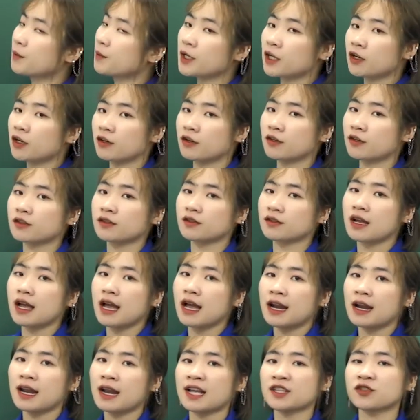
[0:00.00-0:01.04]
speakers
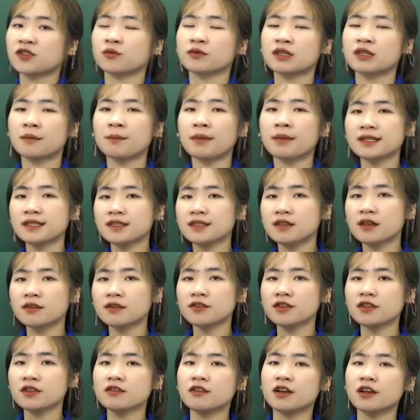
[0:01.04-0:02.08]
là chúng ta bắt chước
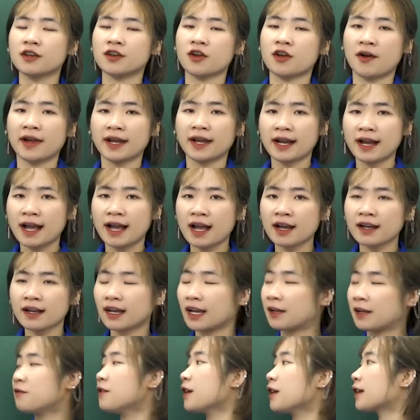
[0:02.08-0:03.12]
những người nói khác
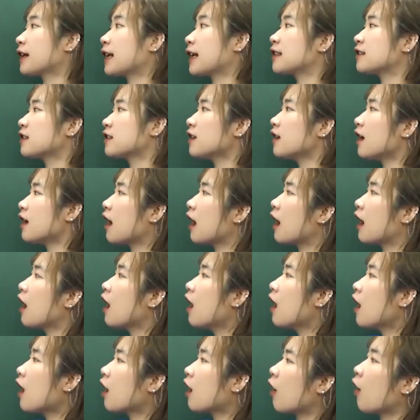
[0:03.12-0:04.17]
cái việc này rất là
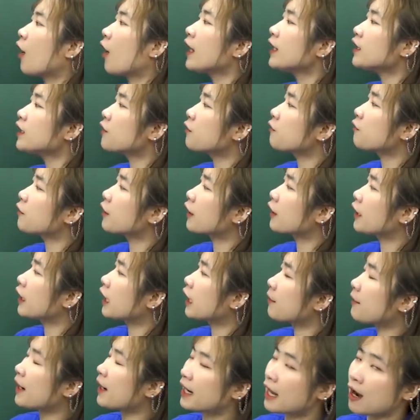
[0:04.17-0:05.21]
có ích trong việc khi
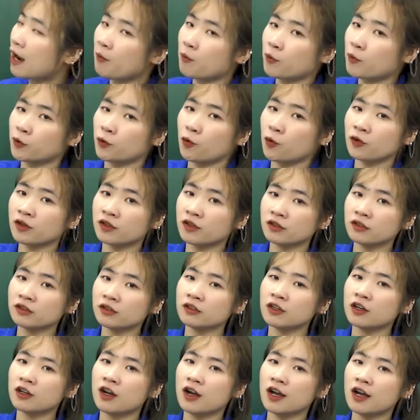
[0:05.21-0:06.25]
các bạn học một ngôn ngữ
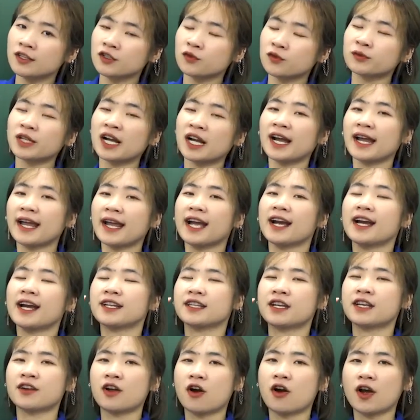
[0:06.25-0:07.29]
chúng ta nghe người
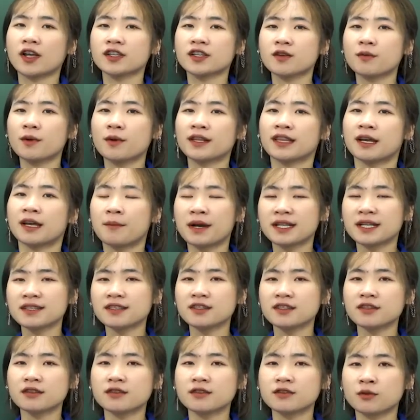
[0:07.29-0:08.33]
ta nói xong người ta bắt
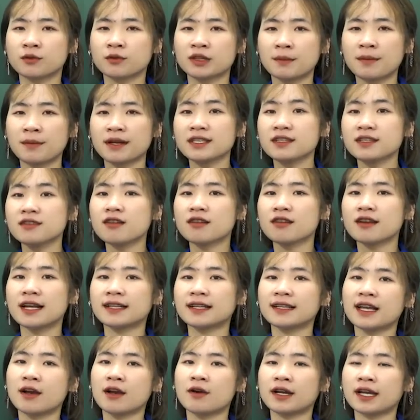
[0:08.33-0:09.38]
chúng ta bắt trước lại
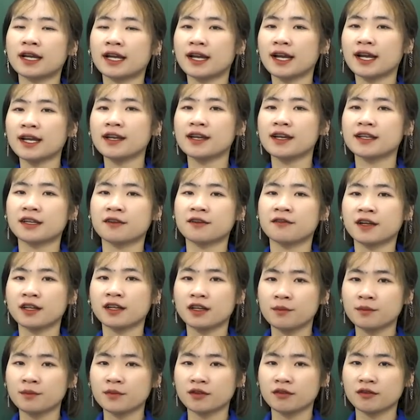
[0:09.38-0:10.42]
theo cái cách người ta phát
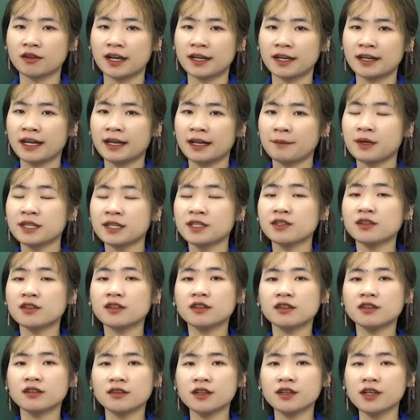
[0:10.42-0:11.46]
âm từ đấy này bắt trước
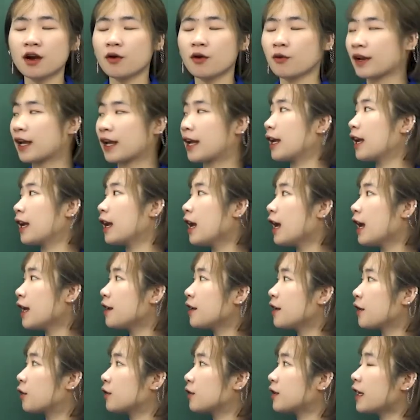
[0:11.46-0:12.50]
ngữ điệu này
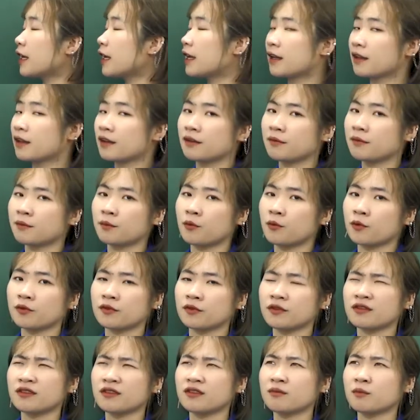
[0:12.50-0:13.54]
để có thể một
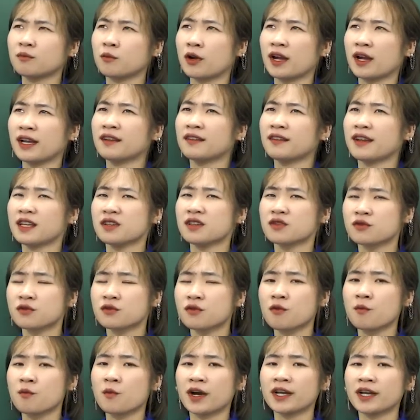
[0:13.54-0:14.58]
một cách
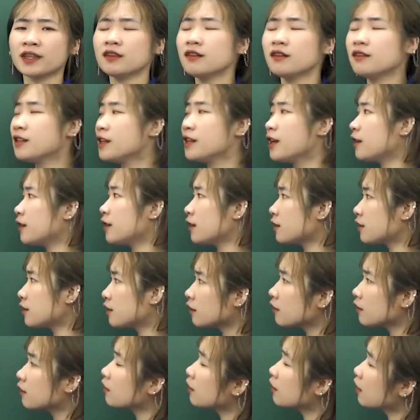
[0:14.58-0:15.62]
natural một cách tự nhiên nhất sức